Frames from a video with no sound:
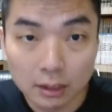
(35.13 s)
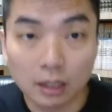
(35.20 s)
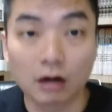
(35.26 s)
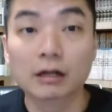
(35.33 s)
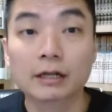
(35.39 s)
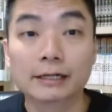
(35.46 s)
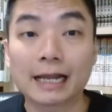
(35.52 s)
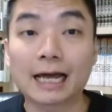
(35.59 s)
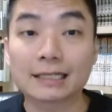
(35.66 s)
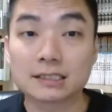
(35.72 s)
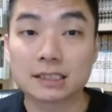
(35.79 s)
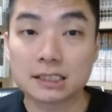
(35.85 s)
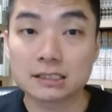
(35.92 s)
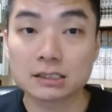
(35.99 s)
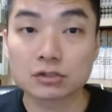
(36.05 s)
哦，那
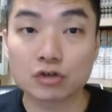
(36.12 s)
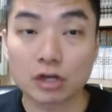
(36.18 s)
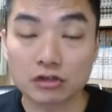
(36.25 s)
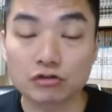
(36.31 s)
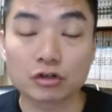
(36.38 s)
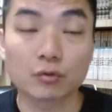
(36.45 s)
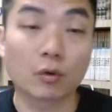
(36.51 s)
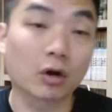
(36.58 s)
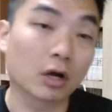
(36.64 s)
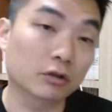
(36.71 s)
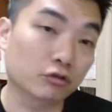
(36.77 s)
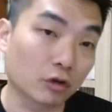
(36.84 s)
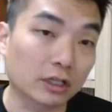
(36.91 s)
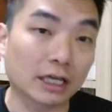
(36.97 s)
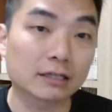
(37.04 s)
其实选举
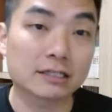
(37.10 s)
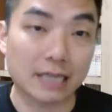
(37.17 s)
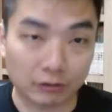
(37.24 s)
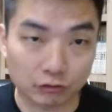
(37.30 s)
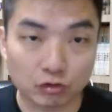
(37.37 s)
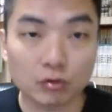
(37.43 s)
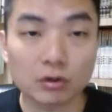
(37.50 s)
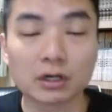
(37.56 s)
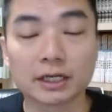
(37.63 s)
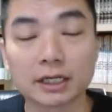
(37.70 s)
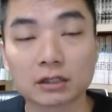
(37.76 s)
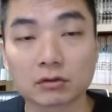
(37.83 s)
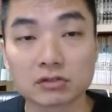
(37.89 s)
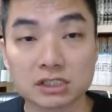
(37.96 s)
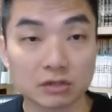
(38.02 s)
我昨天讲错了一
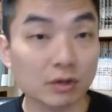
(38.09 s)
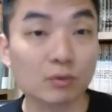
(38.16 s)
个东西，